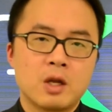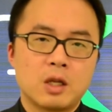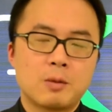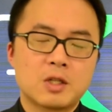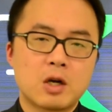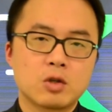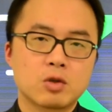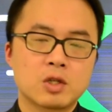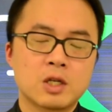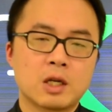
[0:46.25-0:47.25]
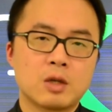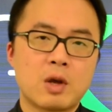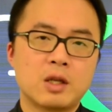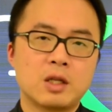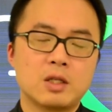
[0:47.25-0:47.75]
那么在欧洲市场呢，
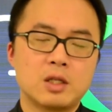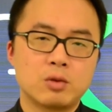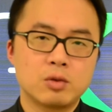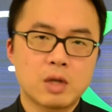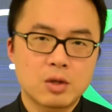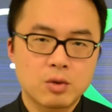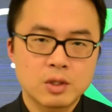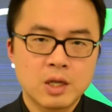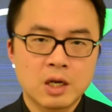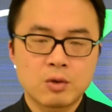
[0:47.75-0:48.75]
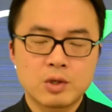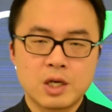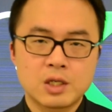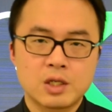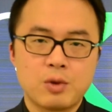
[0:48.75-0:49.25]
原地几乎来说，三个国
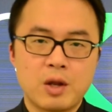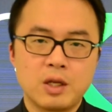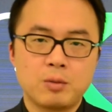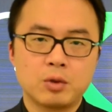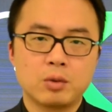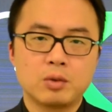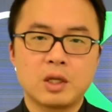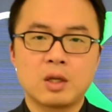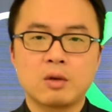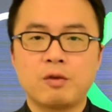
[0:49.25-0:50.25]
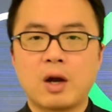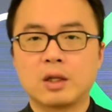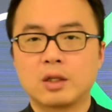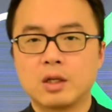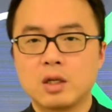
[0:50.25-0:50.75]
家是原地不动，英
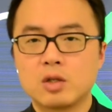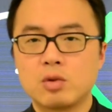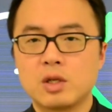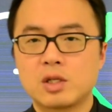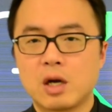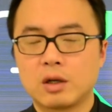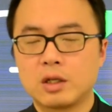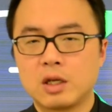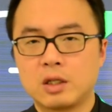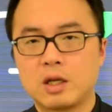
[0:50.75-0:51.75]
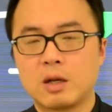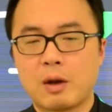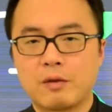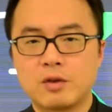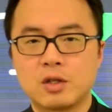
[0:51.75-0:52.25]
法德最少的呢跌了
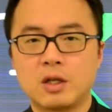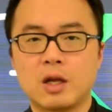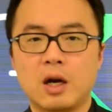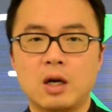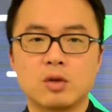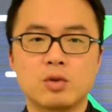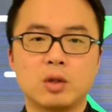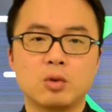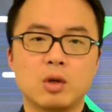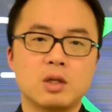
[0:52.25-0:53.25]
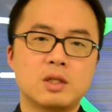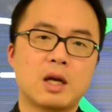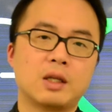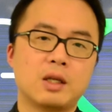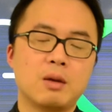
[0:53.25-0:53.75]
百分之零点二，最多
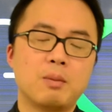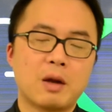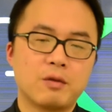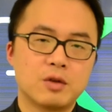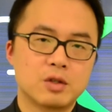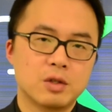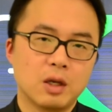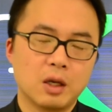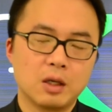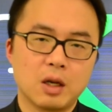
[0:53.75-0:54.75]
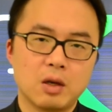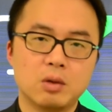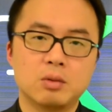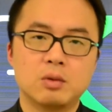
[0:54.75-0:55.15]
下跌百分之零点六。